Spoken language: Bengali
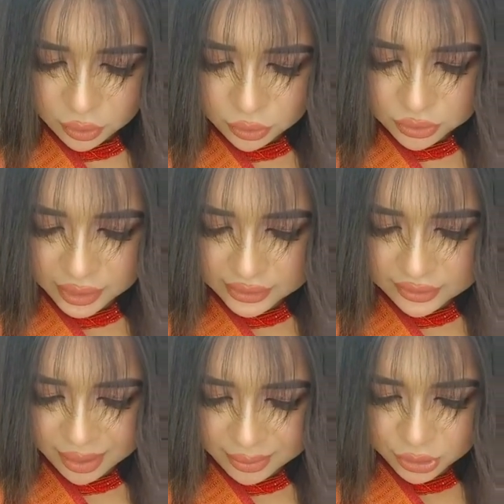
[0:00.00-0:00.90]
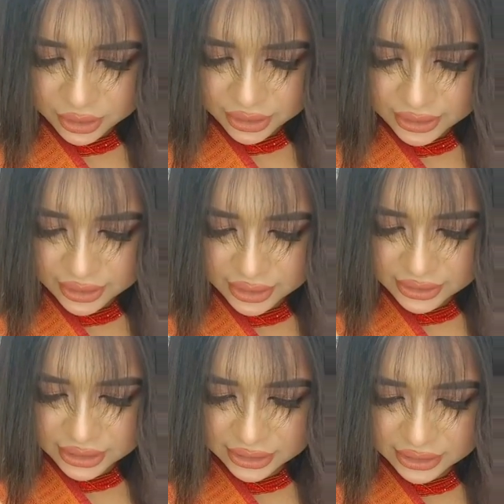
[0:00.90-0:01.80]
কোথায় দিছে আমি তো দেখিনি
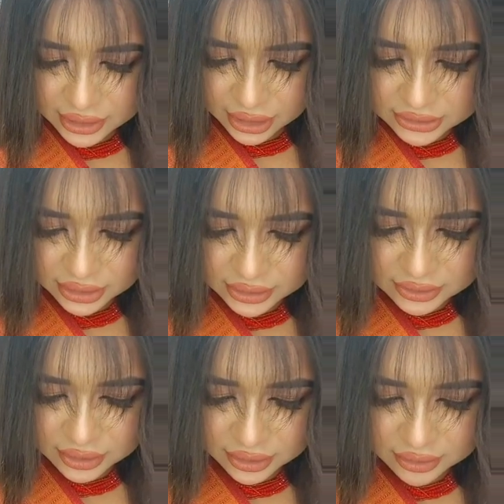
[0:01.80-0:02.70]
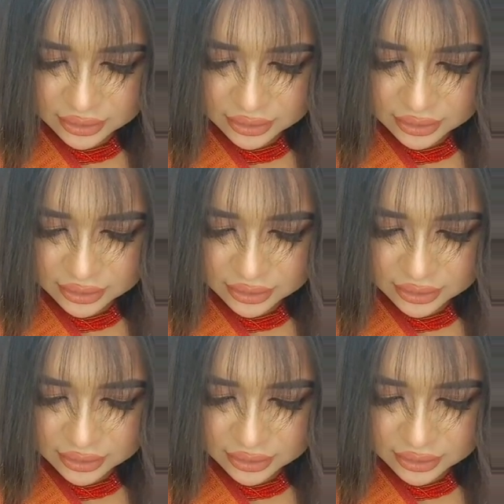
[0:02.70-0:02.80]
এই শাড়ি আচ্ছা দিছে